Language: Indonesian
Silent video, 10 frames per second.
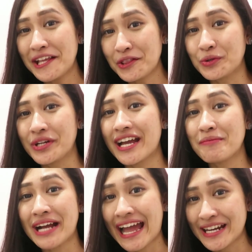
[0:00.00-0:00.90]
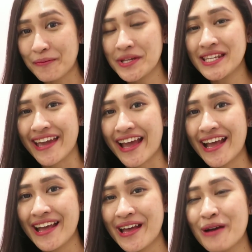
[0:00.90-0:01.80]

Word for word: itu dengan menghadapinya